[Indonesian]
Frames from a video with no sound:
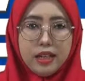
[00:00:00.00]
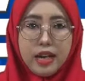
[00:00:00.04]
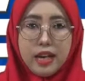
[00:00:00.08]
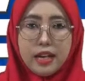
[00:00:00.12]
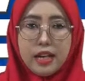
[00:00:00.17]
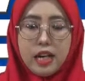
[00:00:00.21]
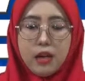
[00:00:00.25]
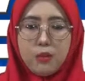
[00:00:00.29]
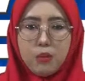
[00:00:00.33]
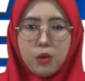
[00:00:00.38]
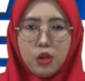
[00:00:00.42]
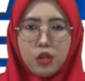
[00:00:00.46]

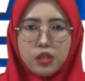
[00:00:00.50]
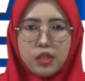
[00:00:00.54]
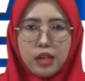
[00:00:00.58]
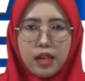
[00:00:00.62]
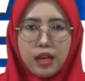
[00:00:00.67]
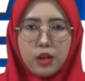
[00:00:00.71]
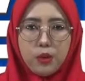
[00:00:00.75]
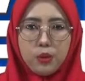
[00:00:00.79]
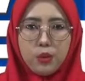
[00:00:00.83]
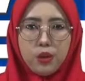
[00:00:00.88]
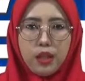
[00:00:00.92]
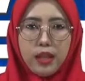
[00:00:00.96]
Dana
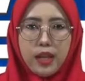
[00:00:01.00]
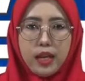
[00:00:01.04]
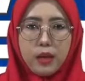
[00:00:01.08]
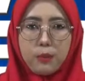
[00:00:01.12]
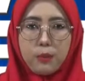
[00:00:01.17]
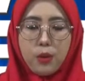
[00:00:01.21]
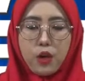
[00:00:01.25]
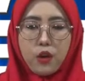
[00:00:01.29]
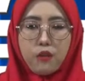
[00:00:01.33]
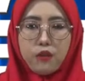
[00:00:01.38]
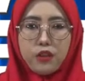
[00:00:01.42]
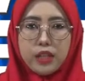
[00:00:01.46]
BOS
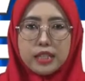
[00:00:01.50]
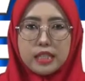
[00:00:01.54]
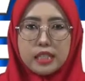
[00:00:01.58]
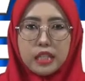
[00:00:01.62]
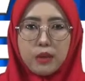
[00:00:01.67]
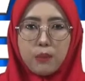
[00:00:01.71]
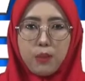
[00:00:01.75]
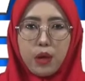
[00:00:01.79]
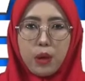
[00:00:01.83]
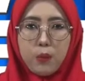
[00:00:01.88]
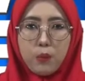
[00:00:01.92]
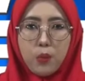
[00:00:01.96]
reguler
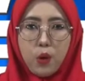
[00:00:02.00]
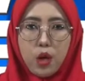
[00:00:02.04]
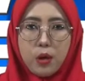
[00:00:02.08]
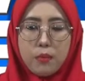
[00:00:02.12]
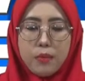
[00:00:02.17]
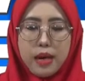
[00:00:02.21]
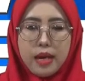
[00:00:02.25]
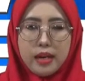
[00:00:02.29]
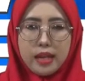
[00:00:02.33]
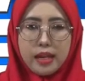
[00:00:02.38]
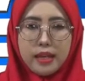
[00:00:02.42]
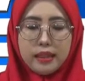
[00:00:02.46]
Provinsi
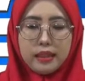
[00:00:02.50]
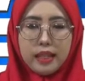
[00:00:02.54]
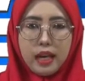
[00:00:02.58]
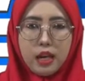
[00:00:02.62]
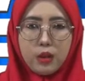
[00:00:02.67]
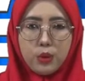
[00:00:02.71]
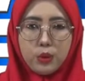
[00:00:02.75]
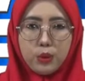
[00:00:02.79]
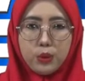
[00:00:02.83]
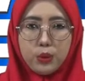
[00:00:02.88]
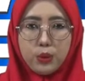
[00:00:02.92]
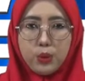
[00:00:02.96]
Papua Barat
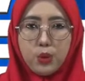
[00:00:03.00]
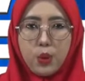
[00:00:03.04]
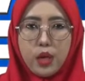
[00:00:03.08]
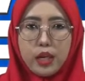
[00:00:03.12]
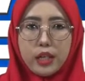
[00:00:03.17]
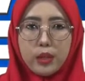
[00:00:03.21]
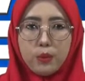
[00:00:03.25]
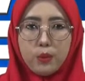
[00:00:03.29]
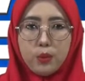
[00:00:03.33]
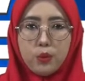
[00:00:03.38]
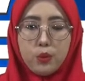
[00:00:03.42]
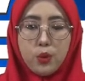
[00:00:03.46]
tahun
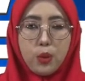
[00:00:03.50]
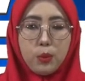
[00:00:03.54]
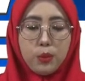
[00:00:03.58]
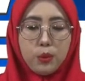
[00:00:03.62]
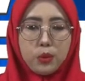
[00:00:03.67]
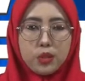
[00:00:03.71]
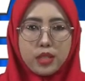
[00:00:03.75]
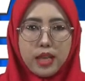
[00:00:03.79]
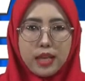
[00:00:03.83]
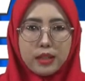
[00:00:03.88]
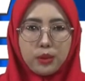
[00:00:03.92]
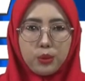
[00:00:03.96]
2021
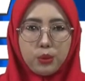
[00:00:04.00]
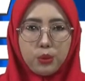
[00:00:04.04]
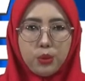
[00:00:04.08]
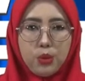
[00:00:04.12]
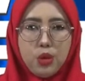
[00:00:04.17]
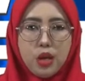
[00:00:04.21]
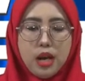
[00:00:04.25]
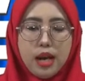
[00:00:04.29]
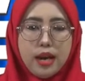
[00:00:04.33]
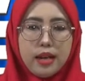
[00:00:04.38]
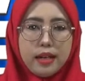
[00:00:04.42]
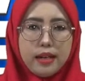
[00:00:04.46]

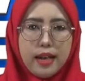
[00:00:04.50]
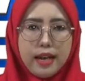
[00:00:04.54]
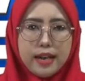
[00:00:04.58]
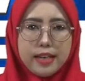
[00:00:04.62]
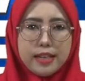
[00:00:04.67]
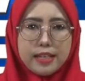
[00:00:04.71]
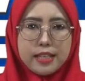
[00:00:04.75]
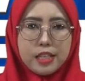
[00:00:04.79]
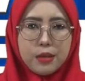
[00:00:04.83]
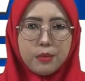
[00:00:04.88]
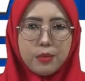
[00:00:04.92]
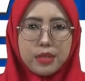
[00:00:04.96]

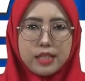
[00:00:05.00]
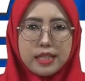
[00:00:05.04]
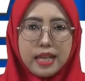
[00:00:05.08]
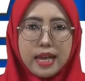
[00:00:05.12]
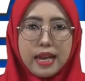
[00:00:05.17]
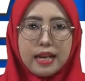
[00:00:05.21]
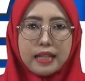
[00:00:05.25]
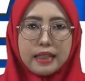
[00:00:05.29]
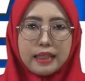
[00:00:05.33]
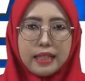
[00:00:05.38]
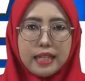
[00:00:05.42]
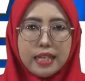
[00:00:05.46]
naik
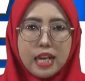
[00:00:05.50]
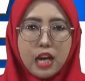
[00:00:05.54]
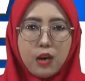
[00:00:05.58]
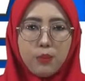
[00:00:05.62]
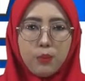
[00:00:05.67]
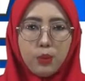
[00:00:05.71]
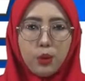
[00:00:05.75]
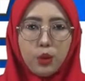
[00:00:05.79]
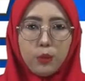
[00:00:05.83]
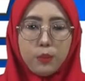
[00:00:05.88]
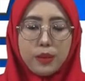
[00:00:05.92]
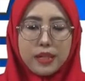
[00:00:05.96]
sebesar
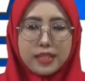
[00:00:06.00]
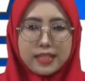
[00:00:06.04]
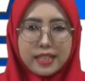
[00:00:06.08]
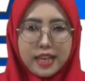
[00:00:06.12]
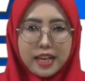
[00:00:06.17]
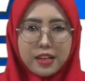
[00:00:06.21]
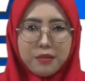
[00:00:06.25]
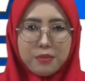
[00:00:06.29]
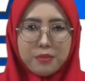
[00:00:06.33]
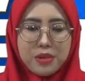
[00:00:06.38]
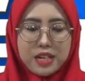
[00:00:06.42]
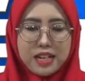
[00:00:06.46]
30%
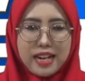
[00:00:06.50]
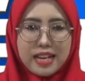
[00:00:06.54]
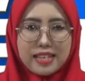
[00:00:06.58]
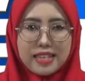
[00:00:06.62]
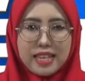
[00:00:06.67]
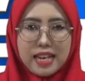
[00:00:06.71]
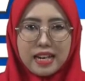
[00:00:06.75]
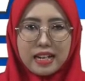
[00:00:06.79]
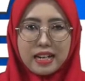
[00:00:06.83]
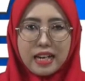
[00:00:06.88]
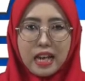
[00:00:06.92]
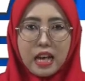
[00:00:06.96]

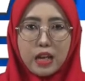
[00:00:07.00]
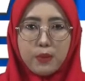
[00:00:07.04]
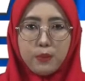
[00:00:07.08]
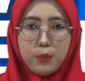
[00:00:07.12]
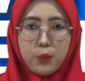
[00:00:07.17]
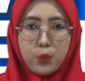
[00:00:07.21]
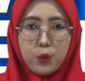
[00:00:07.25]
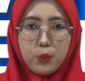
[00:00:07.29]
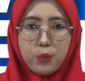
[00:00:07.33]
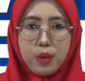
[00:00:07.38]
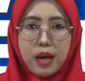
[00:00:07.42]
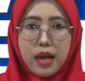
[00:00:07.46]

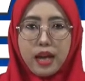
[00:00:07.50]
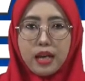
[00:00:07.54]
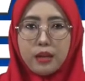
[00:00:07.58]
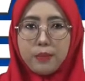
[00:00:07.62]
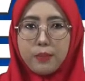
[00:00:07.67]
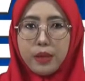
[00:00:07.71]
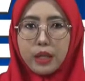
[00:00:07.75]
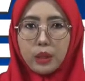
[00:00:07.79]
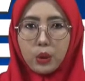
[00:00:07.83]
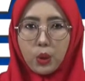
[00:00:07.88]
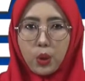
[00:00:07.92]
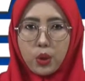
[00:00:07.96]
berdasarkan
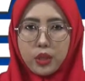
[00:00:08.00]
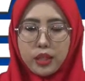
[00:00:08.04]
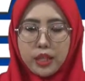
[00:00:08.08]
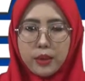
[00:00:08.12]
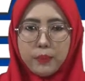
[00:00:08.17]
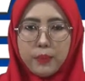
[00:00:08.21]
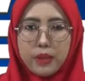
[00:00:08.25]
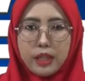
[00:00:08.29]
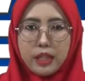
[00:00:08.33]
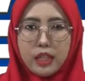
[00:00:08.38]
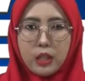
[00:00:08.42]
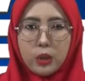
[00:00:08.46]
perubahan
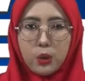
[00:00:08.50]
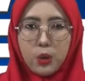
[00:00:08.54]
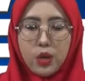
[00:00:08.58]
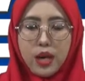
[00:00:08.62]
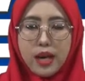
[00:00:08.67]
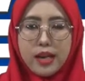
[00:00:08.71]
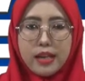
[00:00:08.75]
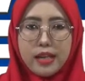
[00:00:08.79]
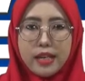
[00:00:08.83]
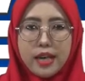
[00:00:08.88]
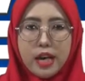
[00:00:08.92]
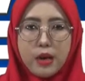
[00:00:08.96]
metode
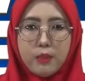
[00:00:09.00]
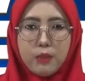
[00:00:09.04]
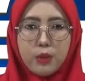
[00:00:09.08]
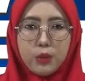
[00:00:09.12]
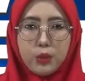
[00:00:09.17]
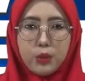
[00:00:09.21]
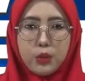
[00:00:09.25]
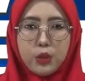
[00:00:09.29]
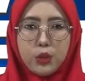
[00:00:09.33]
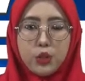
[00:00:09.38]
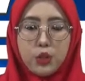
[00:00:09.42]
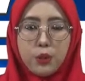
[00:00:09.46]
perhitungan yang
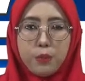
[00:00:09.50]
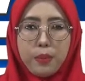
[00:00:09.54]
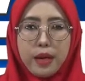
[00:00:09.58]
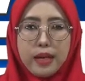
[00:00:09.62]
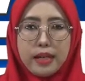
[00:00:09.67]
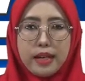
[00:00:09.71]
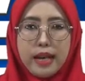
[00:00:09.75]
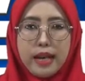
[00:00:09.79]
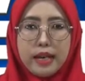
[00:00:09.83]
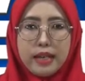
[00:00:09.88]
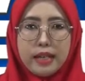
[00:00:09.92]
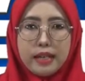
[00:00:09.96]
merujuk
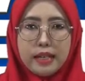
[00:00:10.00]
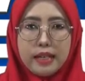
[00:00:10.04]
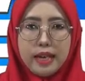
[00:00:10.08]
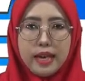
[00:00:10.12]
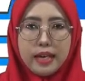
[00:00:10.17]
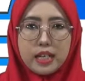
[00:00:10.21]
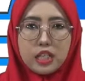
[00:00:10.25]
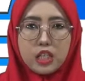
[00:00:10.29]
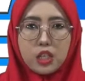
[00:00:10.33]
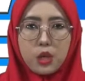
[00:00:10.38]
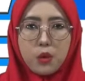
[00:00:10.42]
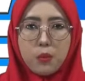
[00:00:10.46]
pada
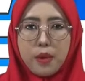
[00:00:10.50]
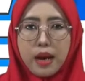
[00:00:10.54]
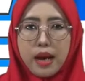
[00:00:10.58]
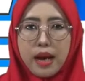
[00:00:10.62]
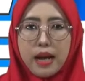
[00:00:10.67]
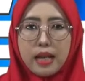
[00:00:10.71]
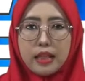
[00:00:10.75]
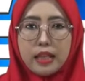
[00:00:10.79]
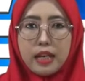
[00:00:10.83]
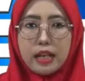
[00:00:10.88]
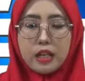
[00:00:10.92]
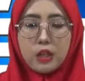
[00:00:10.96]
Indeks
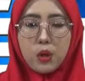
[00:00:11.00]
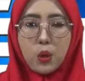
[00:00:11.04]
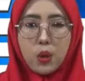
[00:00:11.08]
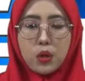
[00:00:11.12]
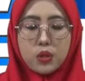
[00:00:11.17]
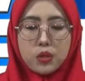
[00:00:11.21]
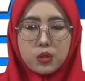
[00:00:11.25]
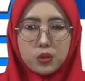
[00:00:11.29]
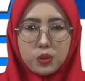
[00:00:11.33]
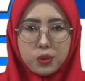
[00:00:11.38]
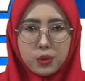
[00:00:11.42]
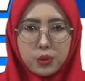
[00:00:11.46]
Kemahalan
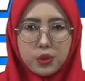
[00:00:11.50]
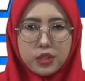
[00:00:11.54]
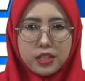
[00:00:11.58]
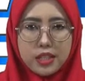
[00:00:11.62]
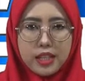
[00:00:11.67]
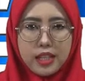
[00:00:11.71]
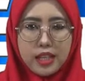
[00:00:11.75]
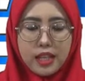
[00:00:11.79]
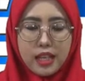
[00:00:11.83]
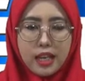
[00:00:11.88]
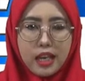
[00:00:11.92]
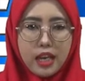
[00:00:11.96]

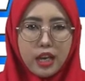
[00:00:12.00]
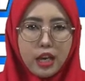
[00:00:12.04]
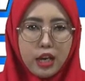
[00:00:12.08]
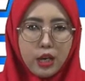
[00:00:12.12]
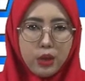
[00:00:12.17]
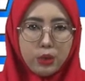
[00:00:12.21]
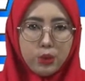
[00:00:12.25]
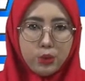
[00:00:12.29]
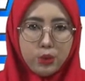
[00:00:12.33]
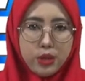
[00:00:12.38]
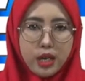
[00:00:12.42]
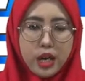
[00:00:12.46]
Konstruksi
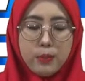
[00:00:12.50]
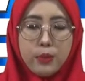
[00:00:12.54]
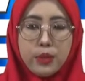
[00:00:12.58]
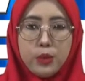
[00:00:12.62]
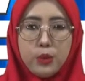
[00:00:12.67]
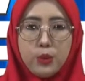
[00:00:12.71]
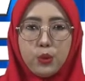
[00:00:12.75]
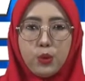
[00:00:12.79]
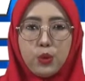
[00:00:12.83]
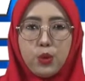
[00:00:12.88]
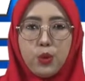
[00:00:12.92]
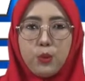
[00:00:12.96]
guna
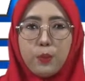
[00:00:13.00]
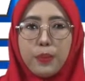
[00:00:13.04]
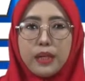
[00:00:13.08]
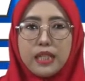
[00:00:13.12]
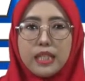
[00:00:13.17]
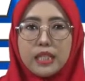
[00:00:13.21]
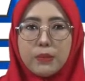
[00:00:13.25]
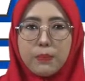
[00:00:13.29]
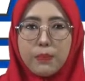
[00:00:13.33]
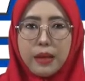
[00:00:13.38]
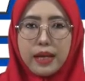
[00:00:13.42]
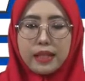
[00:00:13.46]
mendukung
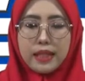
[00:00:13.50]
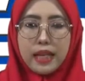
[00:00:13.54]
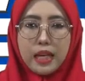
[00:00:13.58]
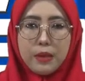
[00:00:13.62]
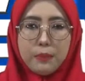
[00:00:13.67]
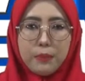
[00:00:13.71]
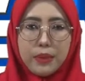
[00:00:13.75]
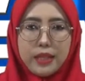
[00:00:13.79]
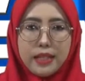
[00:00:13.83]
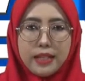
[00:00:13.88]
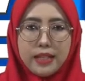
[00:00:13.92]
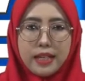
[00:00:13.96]

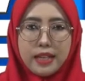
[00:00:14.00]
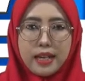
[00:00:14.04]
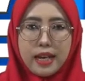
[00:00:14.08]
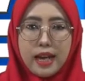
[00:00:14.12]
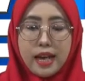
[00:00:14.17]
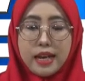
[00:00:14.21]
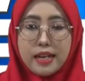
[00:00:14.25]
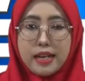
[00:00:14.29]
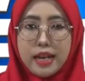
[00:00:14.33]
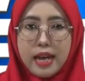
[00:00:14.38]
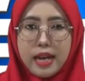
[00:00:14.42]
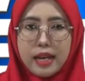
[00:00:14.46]
percepatan
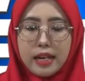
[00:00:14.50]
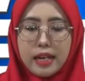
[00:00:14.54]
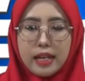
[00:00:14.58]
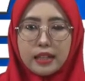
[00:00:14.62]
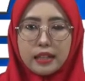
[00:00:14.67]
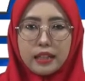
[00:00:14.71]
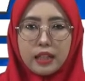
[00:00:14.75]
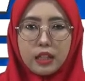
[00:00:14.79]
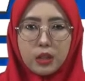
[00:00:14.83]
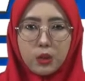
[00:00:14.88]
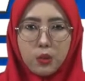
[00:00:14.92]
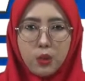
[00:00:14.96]
pendidikan
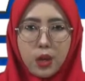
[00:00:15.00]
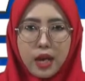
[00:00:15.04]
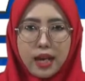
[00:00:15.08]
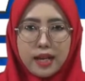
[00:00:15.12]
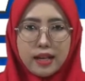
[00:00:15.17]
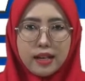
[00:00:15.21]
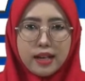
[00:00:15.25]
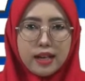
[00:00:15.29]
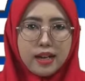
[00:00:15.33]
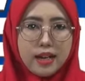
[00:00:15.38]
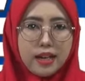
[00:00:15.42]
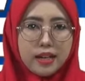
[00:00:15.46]
daerah
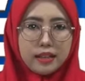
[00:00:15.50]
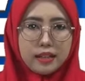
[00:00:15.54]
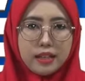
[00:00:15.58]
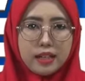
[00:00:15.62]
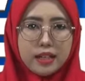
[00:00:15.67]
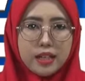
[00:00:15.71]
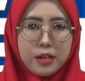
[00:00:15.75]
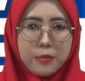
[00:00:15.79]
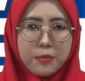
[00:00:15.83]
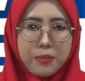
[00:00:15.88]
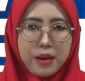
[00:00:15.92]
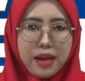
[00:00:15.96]
terluar,
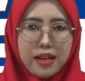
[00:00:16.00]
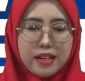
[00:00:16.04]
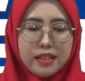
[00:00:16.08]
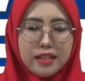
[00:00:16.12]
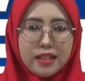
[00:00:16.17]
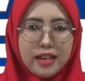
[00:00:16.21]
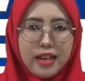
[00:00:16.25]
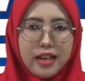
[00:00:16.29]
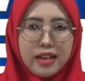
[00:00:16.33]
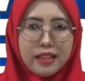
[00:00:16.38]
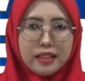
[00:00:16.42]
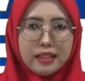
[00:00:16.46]

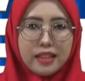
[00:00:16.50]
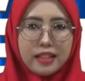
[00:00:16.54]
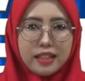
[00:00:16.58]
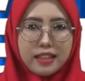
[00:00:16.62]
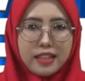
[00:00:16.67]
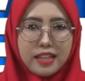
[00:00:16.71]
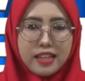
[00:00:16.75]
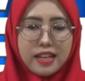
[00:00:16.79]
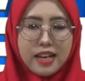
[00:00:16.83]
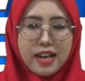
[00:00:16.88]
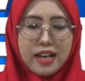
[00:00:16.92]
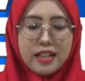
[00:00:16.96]
terdepan, dan
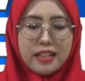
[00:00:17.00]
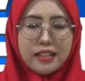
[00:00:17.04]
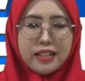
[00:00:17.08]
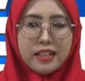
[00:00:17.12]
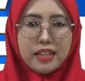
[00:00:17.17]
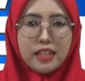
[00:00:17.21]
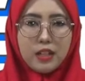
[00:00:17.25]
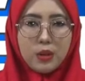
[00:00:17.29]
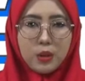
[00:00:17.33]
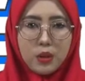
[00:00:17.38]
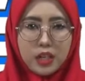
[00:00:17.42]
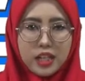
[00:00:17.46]
tertinggal
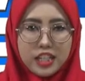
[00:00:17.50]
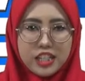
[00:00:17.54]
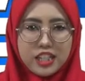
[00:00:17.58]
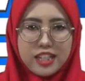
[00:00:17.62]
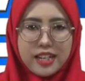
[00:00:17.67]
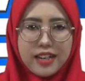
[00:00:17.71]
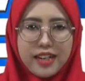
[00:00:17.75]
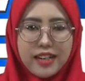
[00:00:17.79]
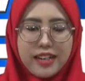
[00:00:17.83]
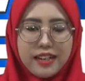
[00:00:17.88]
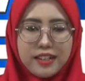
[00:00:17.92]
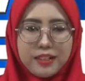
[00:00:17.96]
di
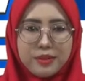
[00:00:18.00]
Indonesia.